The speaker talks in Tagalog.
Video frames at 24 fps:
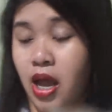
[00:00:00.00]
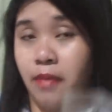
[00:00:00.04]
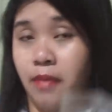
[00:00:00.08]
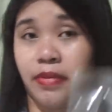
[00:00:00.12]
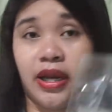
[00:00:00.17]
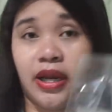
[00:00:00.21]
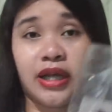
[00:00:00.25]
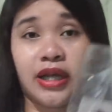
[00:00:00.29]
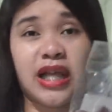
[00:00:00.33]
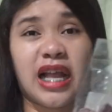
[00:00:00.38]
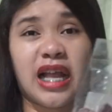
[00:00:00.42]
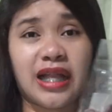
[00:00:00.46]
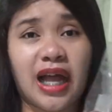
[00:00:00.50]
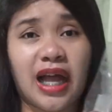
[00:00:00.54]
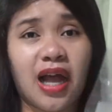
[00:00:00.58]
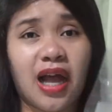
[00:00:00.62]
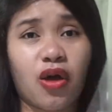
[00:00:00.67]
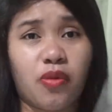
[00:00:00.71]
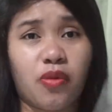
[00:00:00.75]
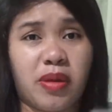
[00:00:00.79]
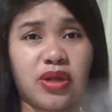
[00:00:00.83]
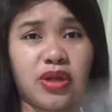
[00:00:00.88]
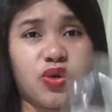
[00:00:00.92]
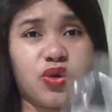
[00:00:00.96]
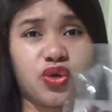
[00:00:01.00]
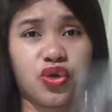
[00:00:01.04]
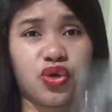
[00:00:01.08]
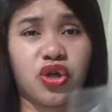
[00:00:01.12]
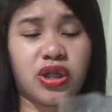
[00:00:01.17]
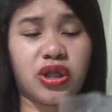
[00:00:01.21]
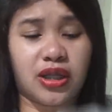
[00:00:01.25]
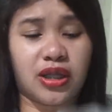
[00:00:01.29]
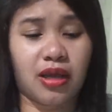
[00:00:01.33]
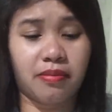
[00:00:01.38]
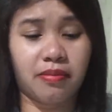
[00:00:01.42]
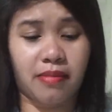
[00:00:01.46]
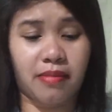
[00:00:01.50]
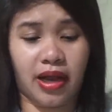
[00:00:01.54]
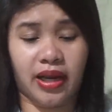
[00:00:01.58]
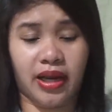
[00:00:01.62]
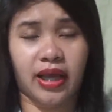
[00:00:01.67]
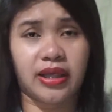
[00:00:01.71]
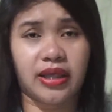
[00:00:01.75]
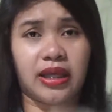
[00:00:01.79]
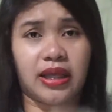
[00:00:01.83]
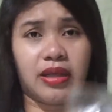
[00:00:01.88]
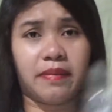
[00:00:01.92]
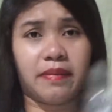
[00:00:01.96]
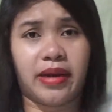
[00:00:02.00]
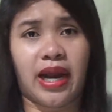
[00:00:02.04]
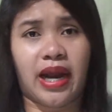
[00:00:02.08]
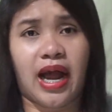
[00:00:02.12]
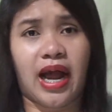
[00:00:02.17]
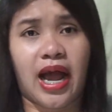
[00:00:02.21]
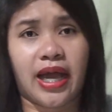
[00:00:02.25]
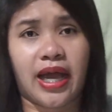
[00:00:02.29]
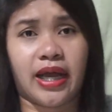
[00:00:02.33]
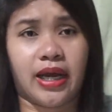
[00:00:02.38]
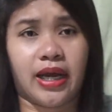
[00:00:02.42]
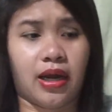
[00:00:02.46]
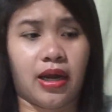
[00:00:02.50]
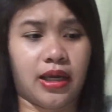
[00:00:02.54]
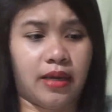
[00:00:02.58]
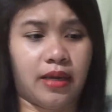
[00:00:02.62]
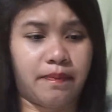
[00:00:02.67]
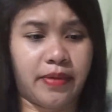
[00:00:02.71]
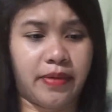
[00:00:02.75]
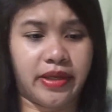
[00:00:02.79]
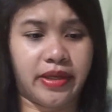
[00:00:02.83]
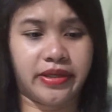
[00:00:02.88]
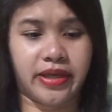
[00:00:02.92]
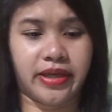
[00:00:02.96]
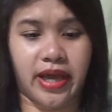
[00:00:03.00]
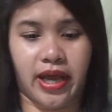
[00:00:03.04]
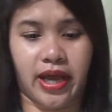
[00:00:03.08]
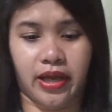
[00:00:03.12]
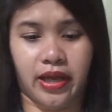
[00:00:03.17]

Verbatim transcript: Pinagtataka ko ba't gusto niyang tikman eh, hindi naman nakaya ng ngipin niya.